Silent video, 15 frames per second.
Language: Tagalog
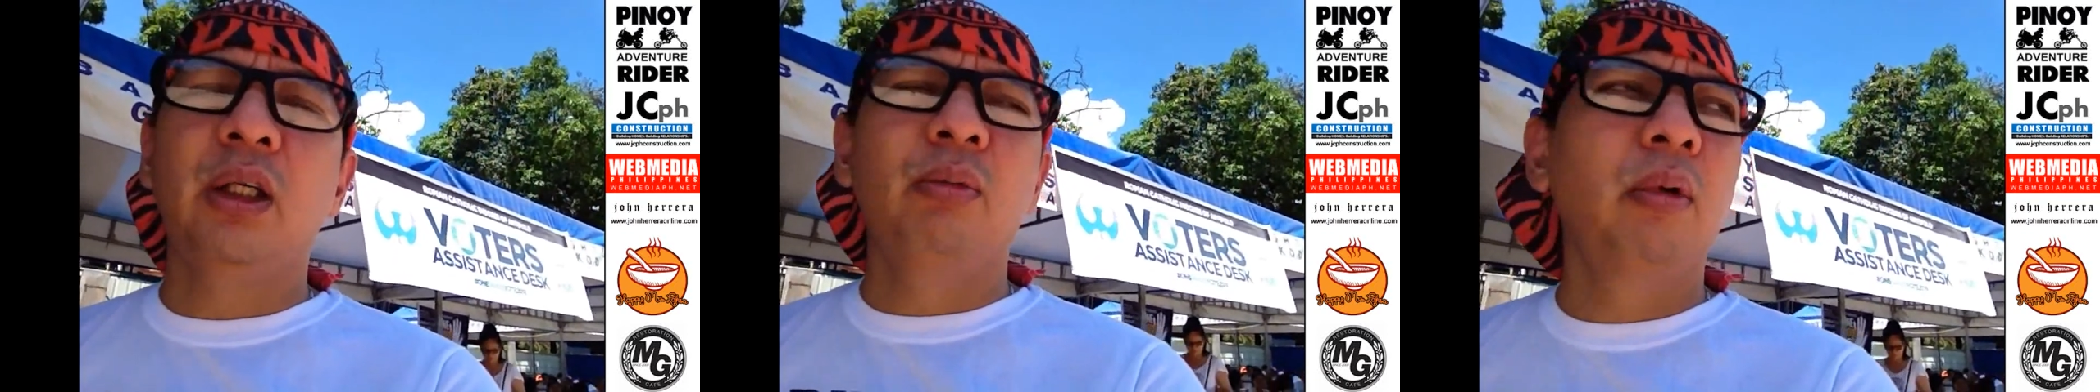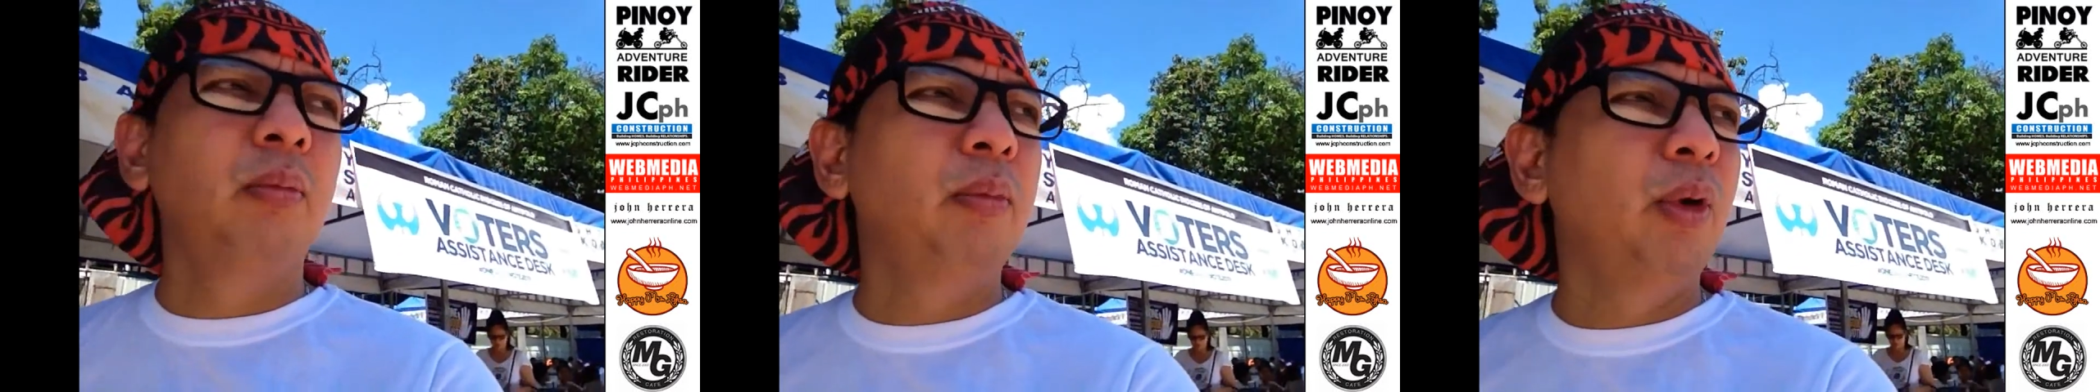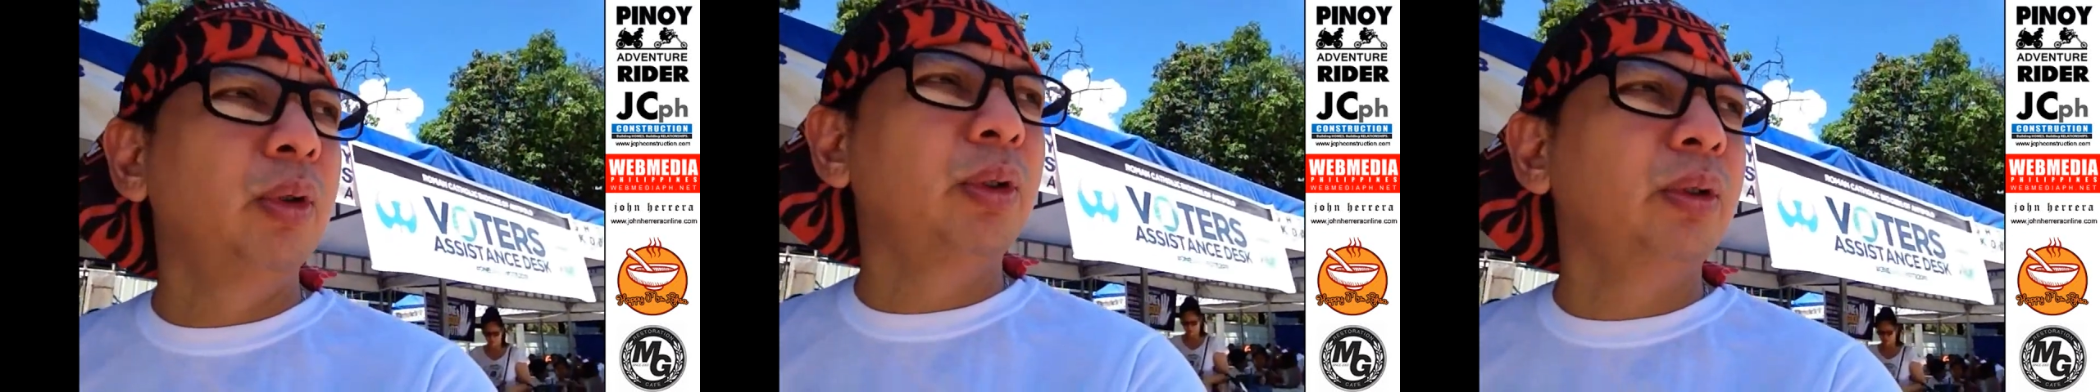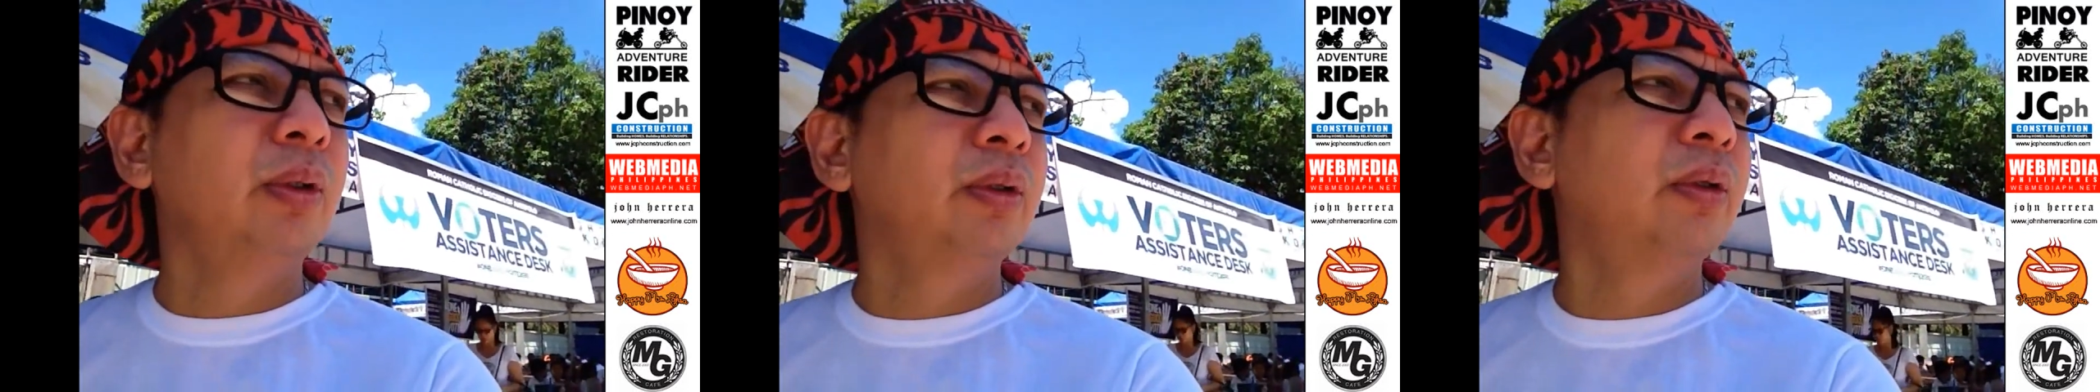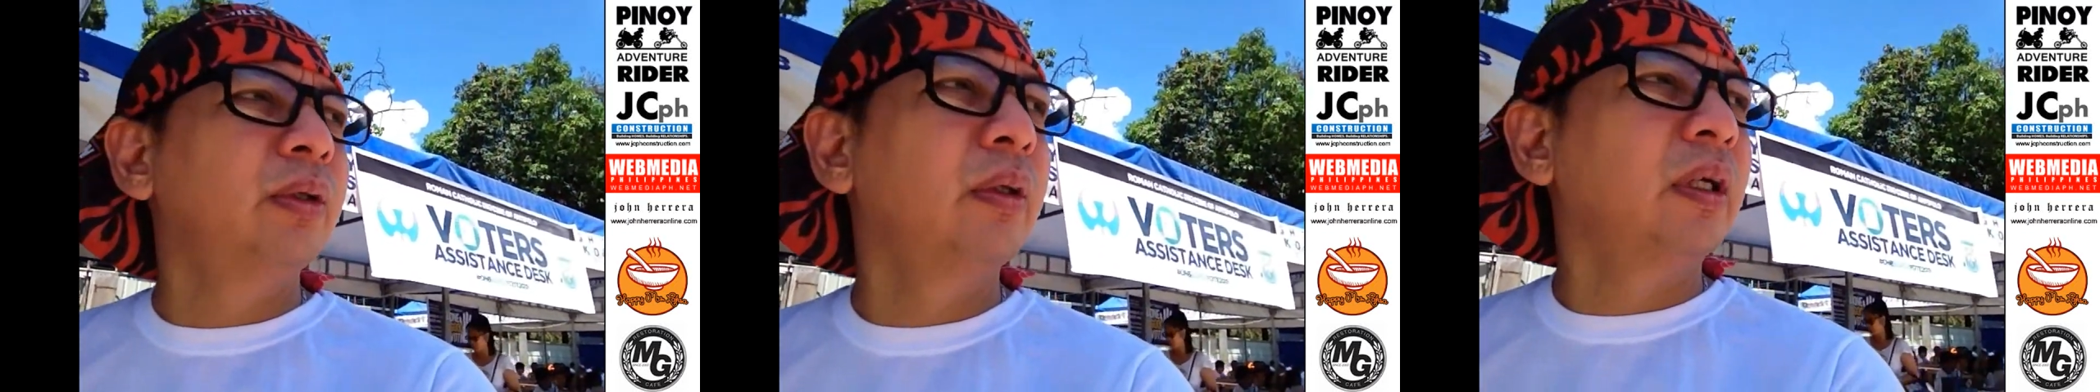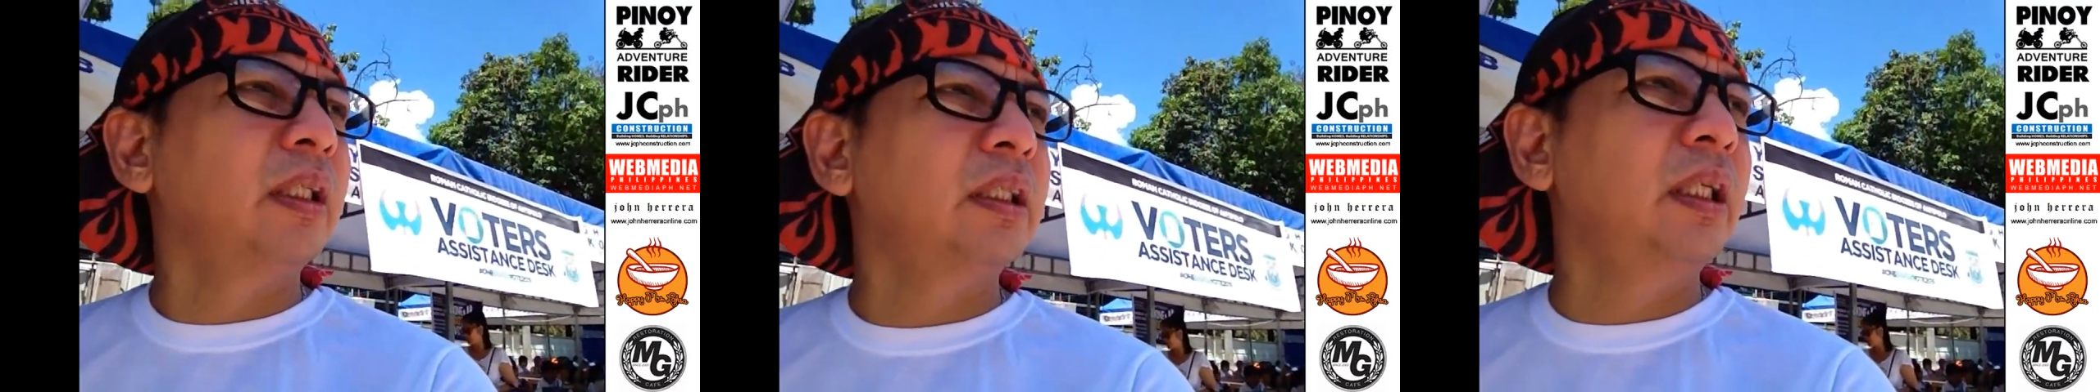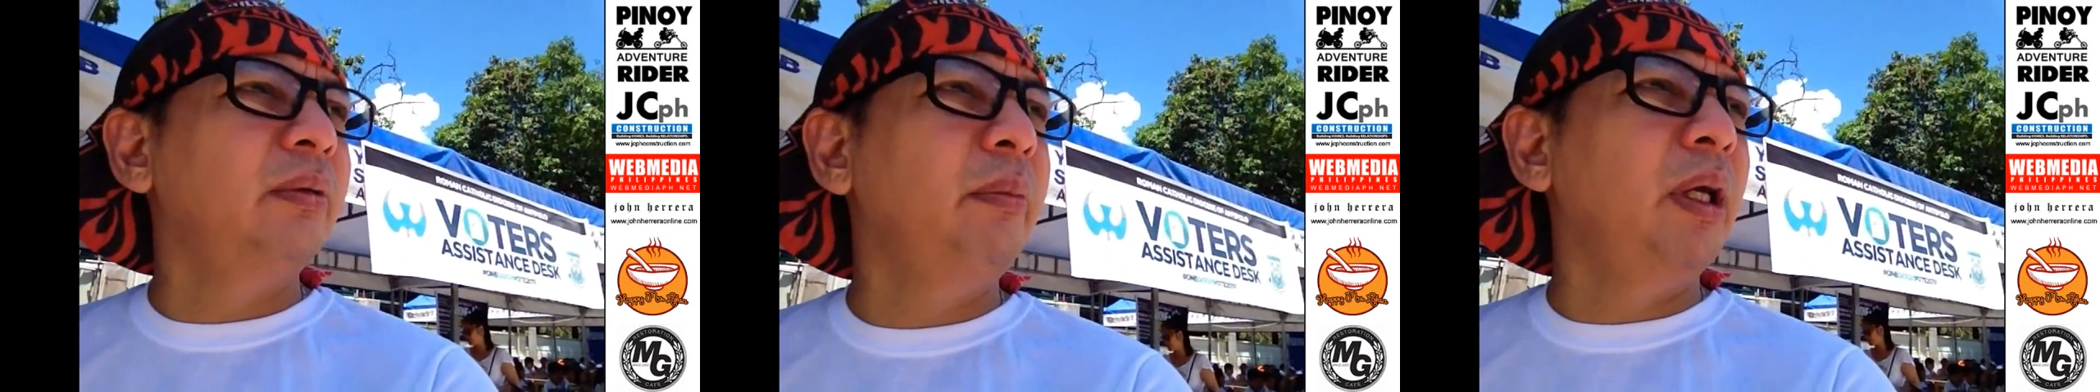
kayo boboto. Kasi